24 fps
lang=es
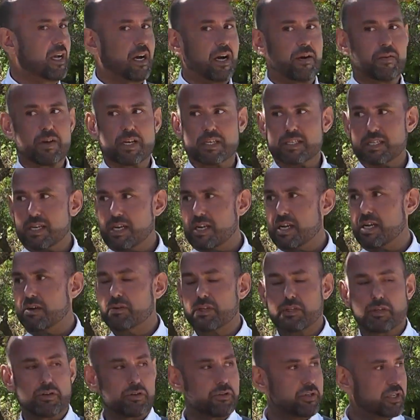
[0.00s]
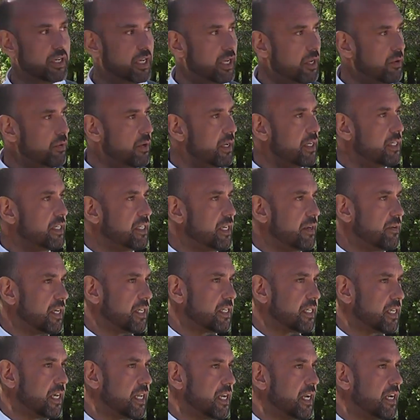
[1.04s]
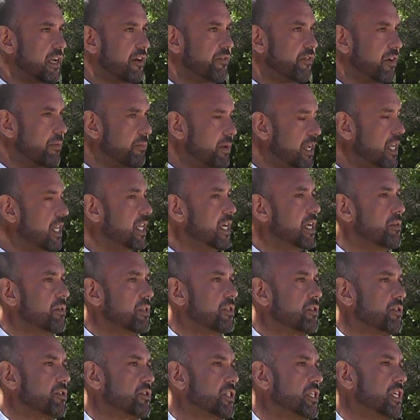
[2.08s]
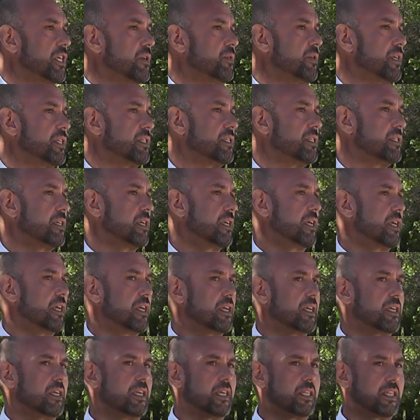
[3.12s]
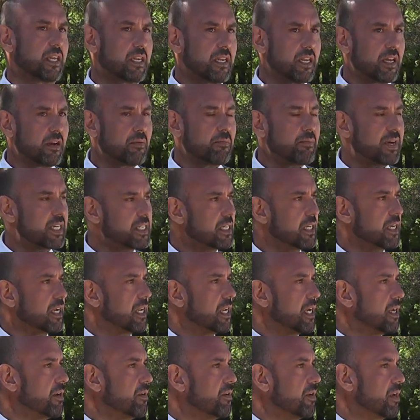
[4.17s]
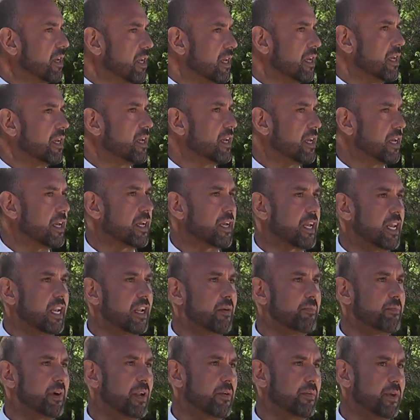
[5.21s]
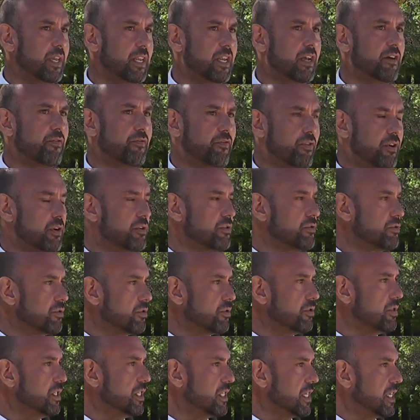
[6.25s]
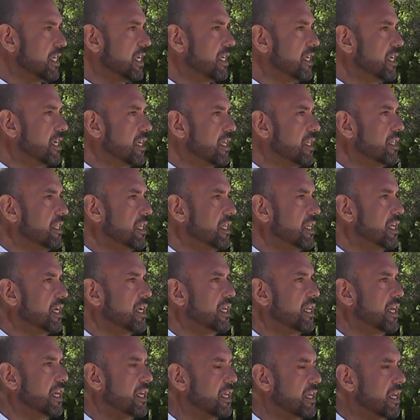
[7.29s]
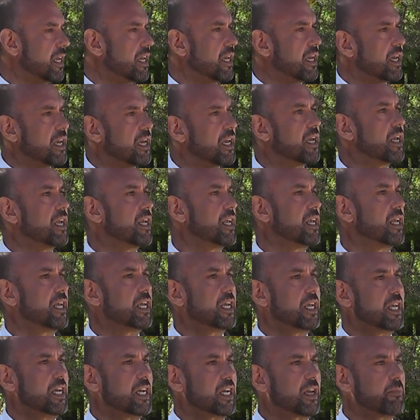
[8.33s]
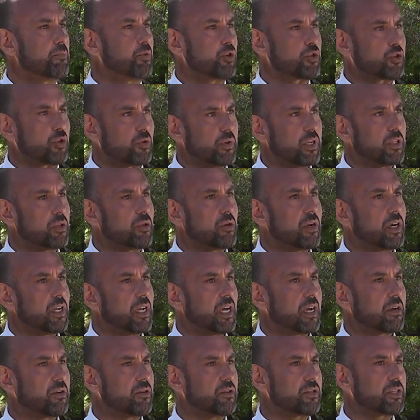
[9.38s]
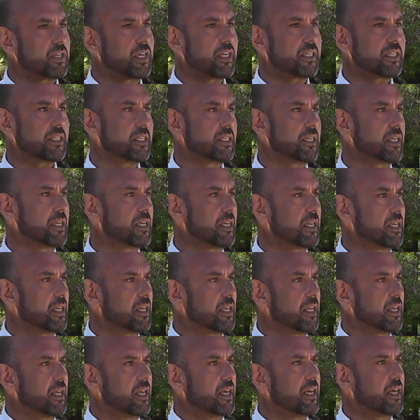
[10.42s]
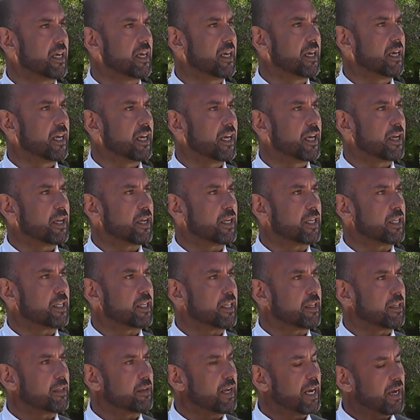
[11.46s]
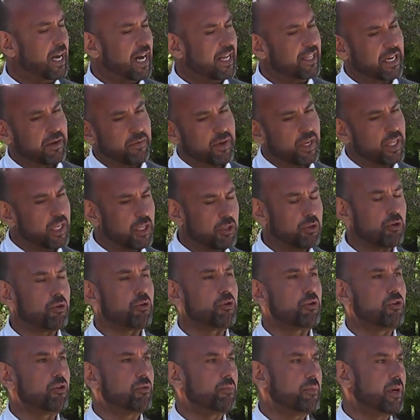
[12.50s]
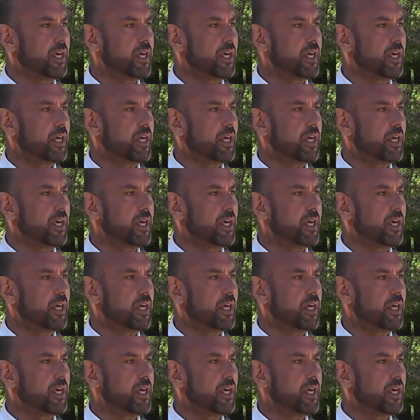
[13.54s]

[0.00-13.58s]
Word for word: abrazar a nuestros héroes, abrazar a la familia de nuestros héroes y tener más en claro que, las Malvinas fueron, son y serán argentinas y hay que, por sobre todas las cosas, eh, a través de todos los